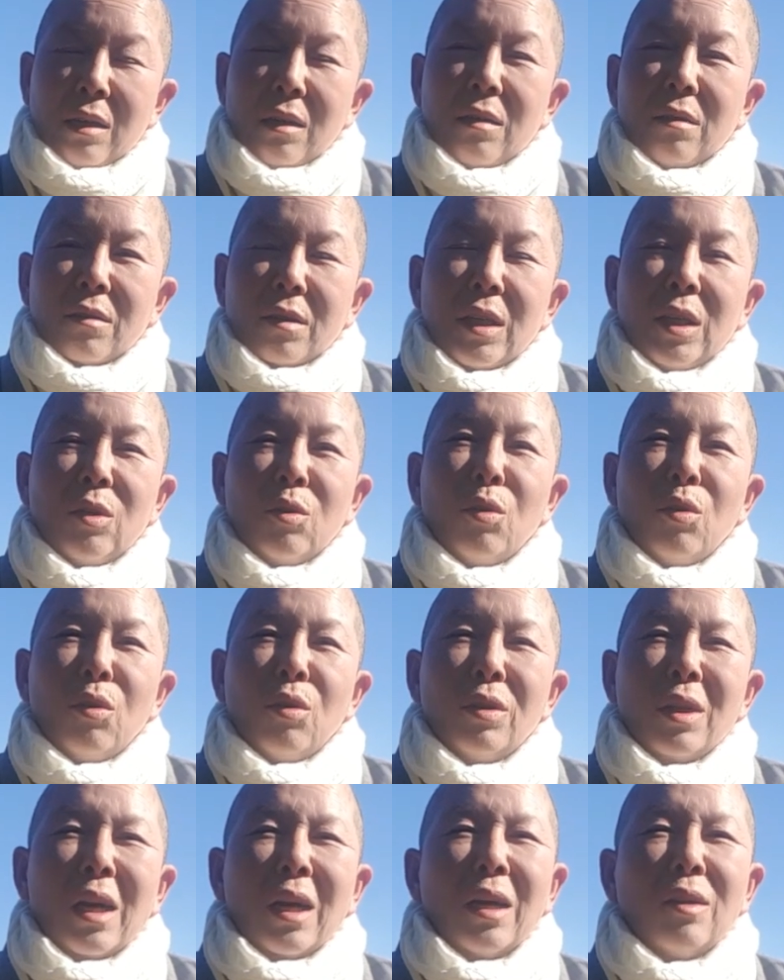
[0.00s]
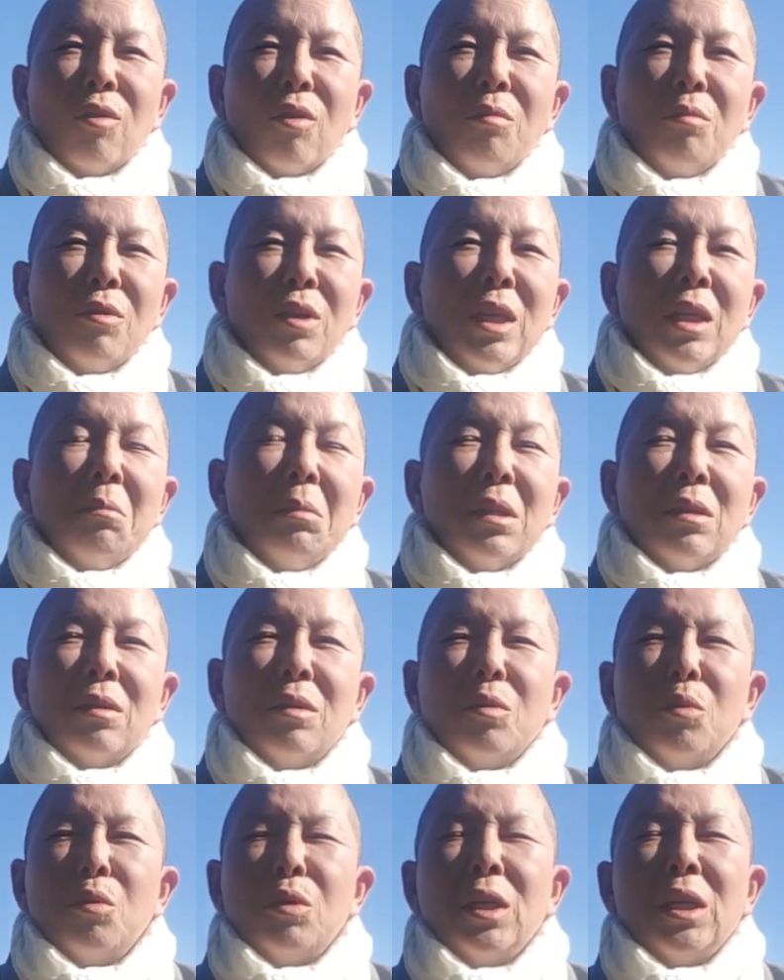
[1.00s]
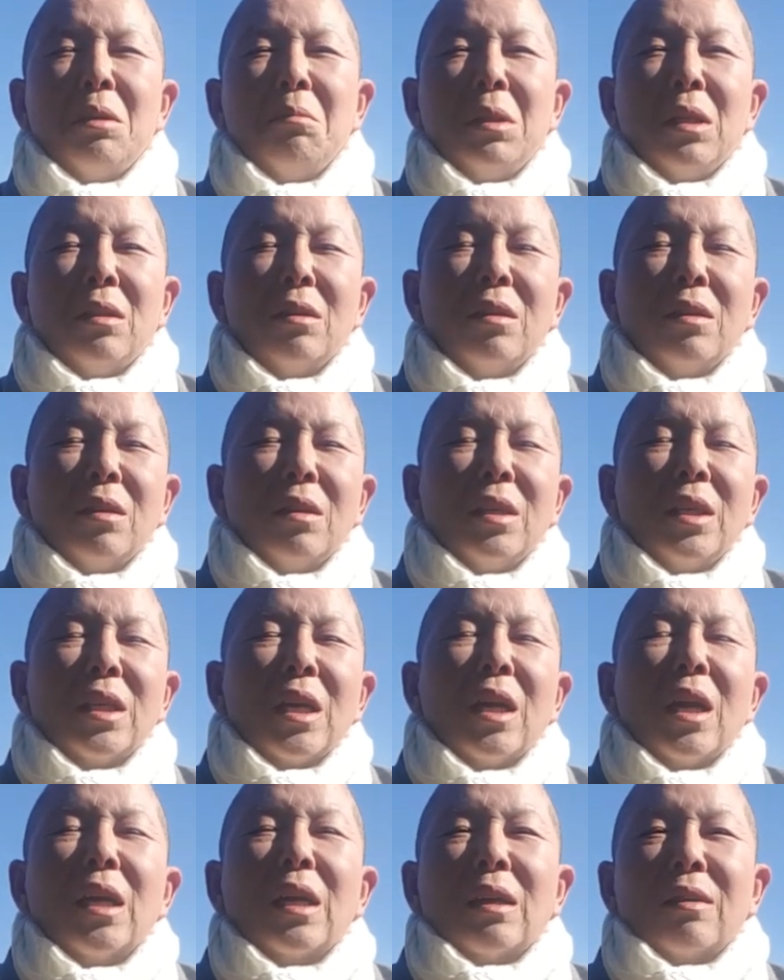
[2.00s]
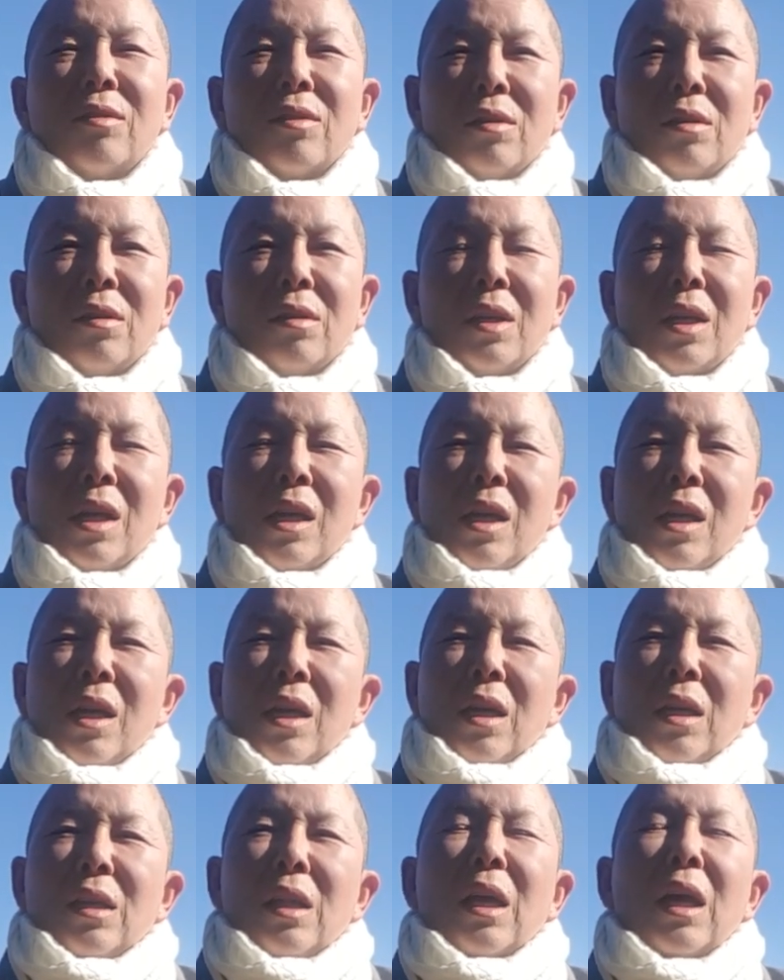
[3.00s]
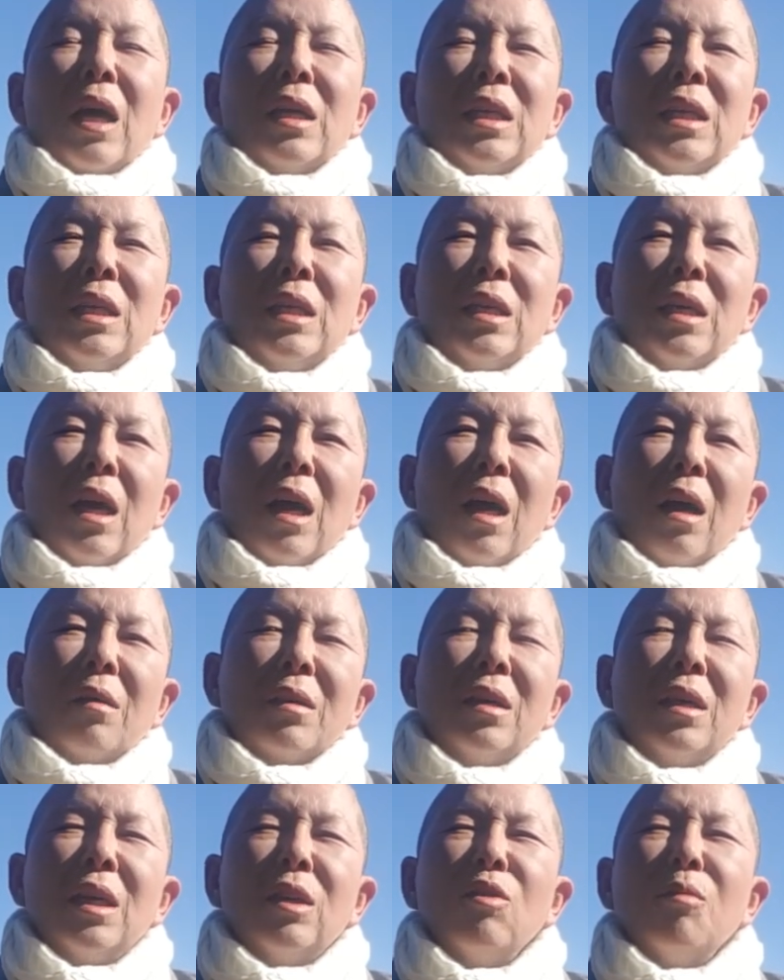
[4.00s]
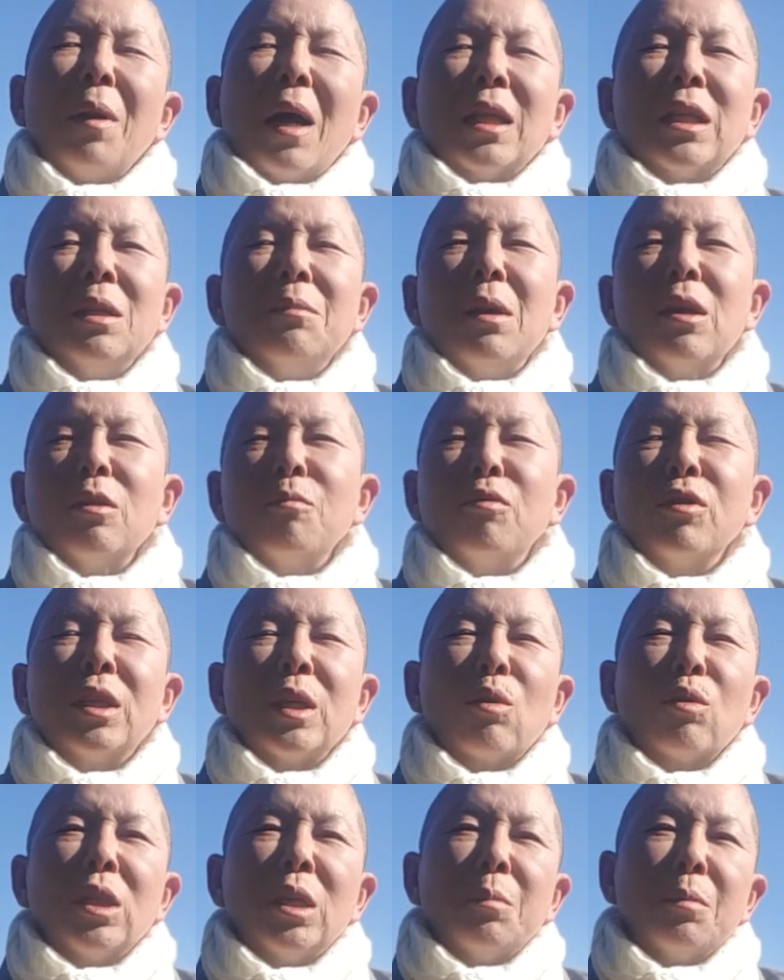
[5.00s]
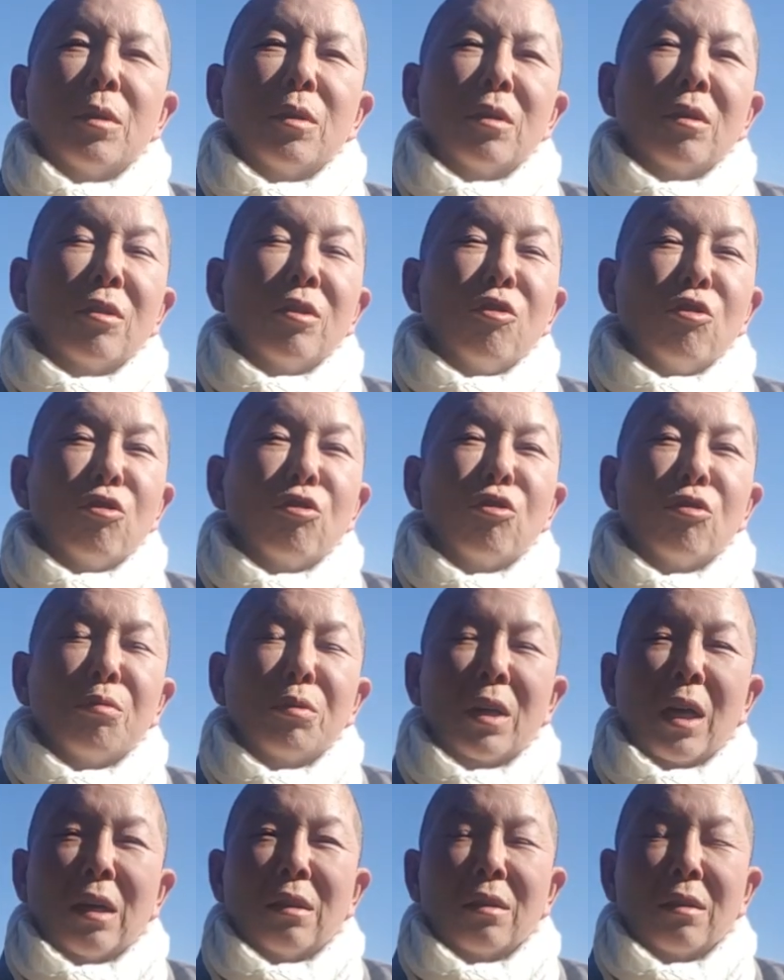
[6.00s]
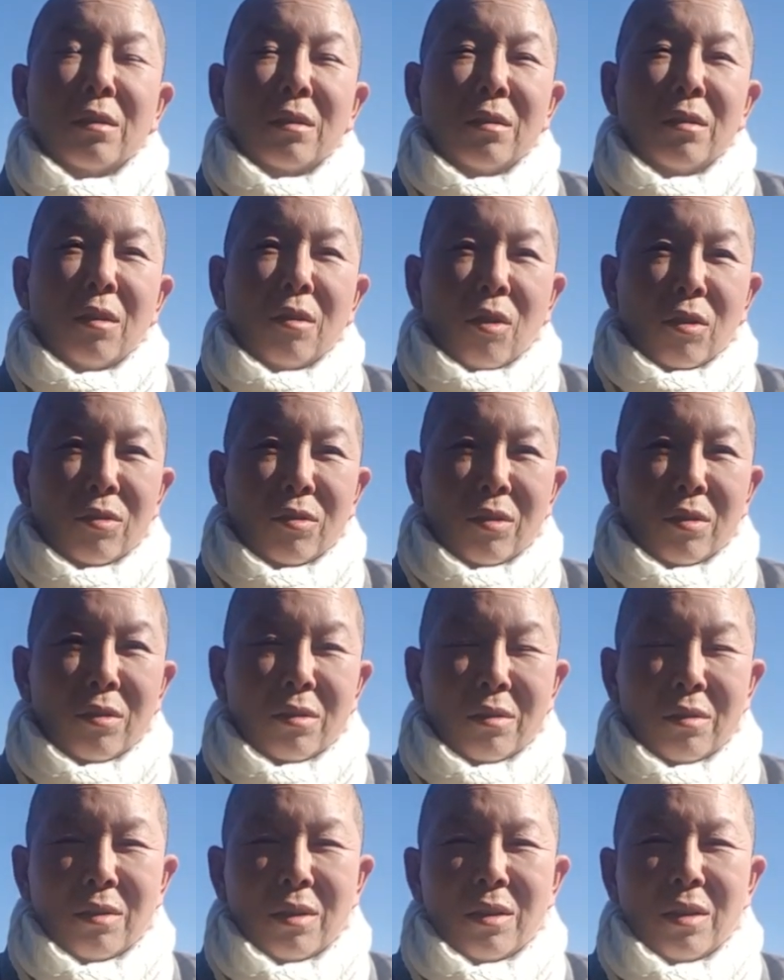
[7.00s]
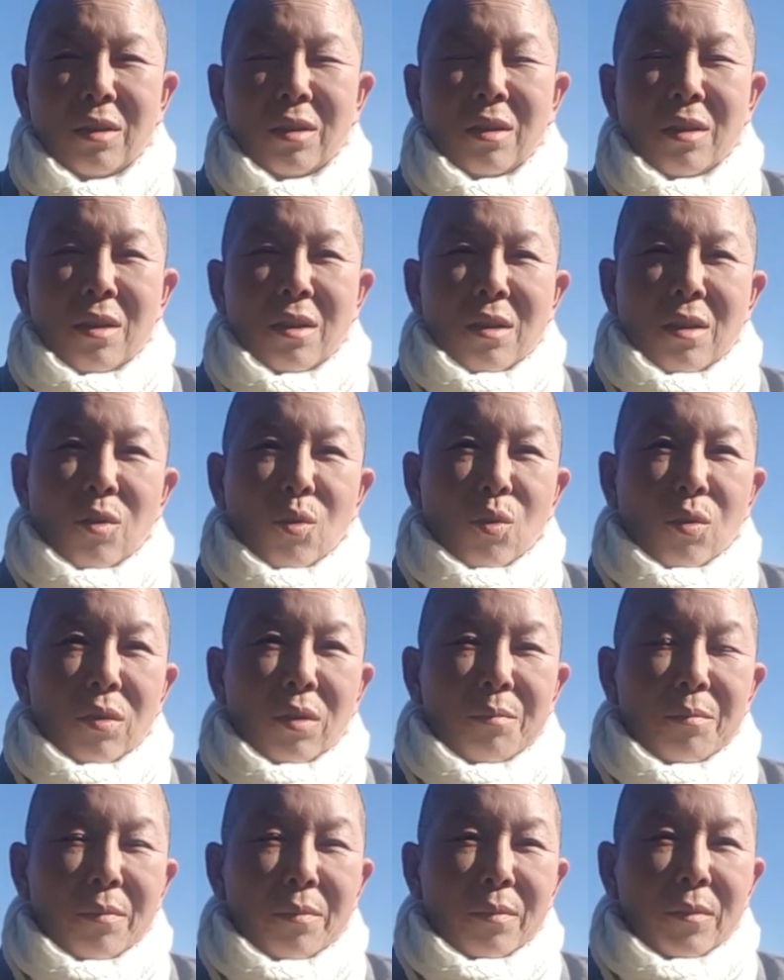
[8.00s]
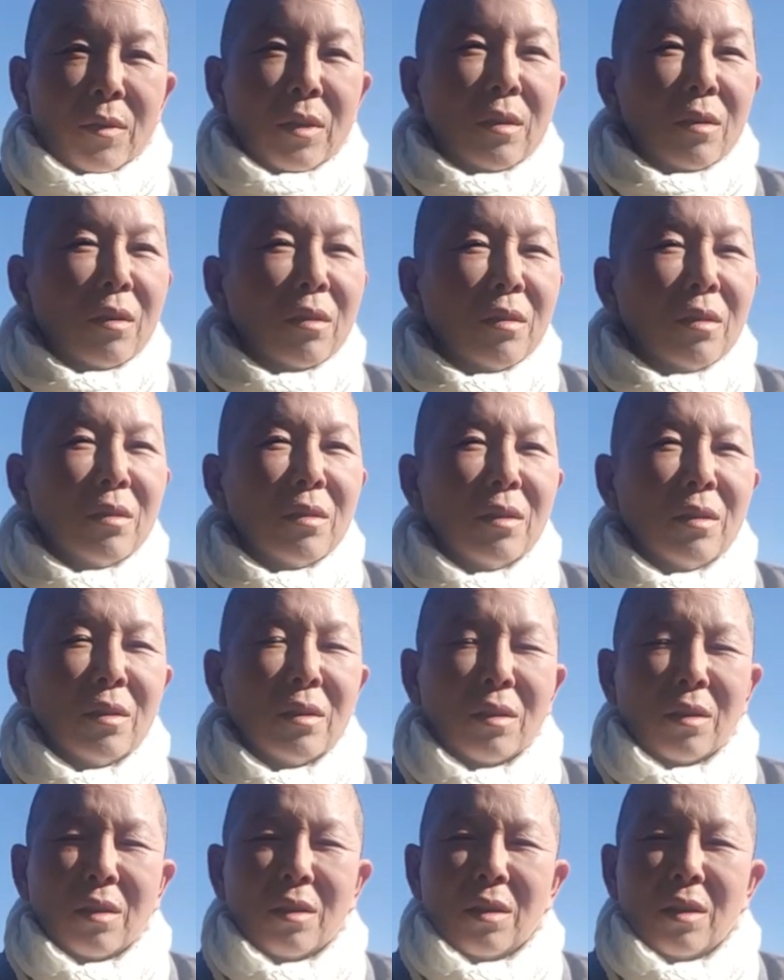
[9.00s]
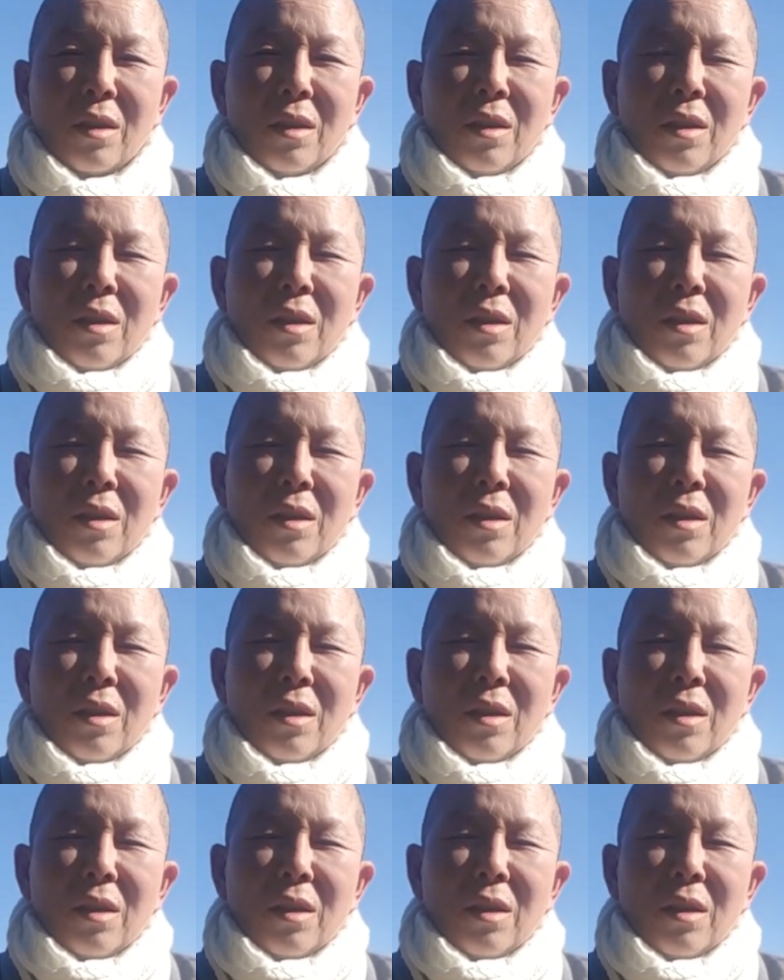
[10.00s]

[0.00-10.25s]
어, 그리고 내가 너무 힘이 들고 힘이 든 끝자락에서 내가 진짜 그래도 마지막으로 붙잡고 싶었던 그 유튜브라는 그런 어떤 그거를